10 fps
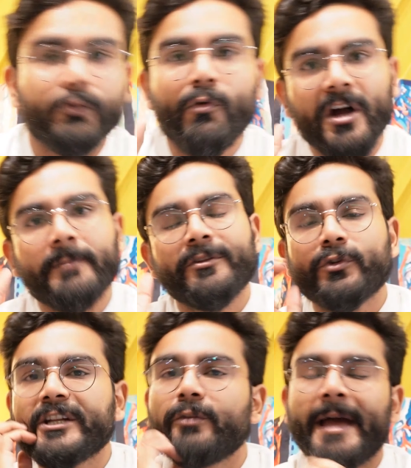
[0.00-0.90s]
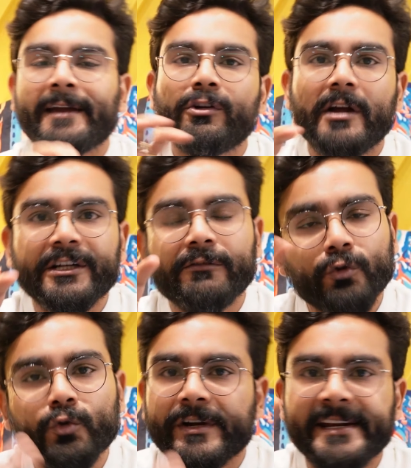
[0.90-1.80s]
तो वो अगर मिस हो गया तो बैंगलोर का कट ऑफ
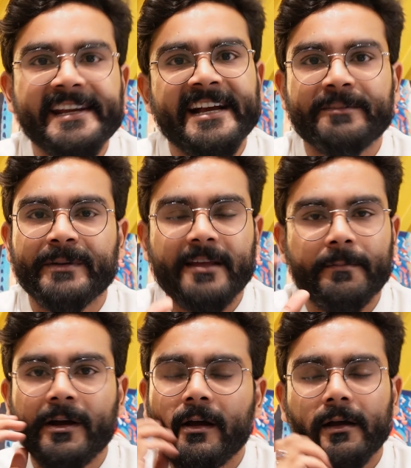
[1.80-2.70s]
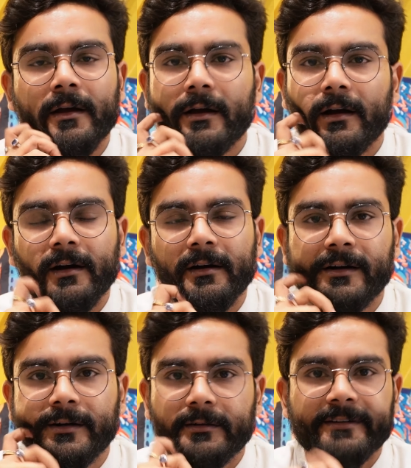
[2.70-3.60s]
टू के आसपास आपका
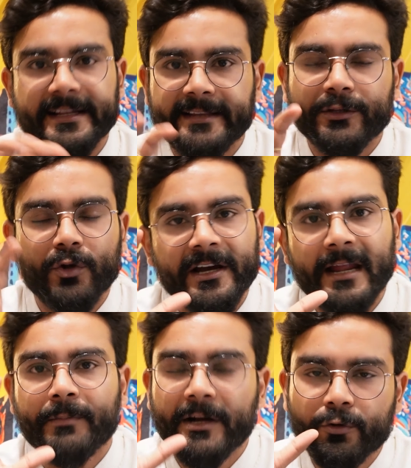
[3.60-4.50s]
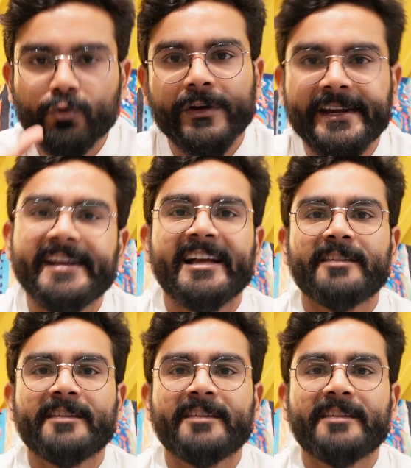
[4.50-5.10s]
रहता है तो अगर आपका 220 के